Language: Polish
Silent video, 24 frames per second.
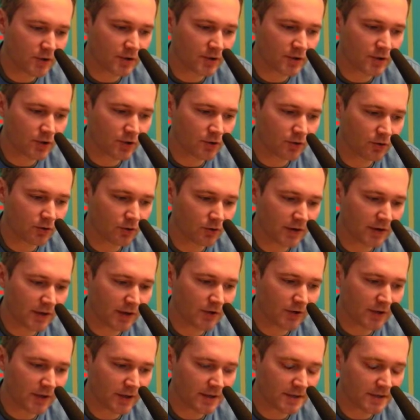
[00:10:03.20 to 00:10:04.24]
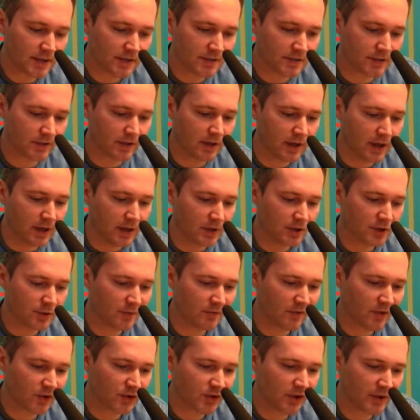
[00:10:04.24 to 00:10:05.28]
myśleć też o regionalizacji,
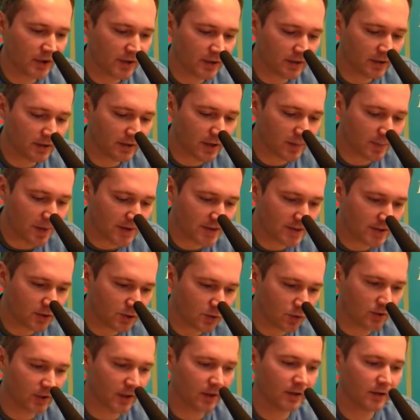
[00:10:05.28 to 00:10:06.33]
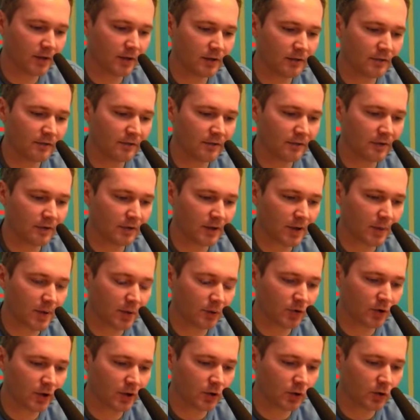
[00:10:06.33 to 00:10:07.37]
żeby właśnie rybacy tutaj w, na
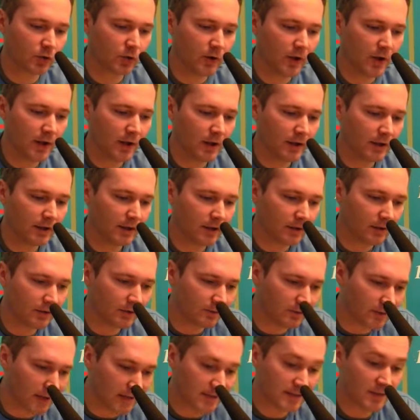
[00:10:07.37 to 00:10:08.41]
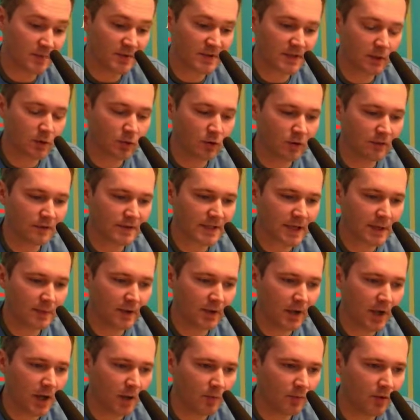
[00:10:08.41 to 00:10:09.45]
Bałtyku razem z
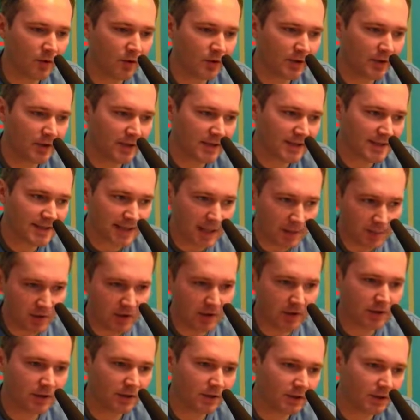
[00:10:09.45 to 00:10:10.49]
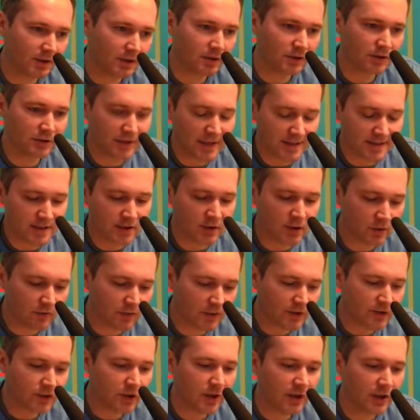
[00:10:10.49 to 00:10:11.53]
naukowcami mogli sami
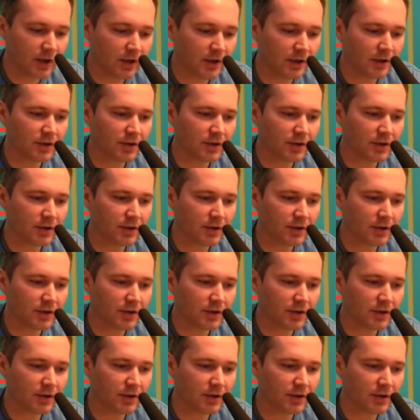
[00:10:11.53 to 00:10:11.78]
decydować,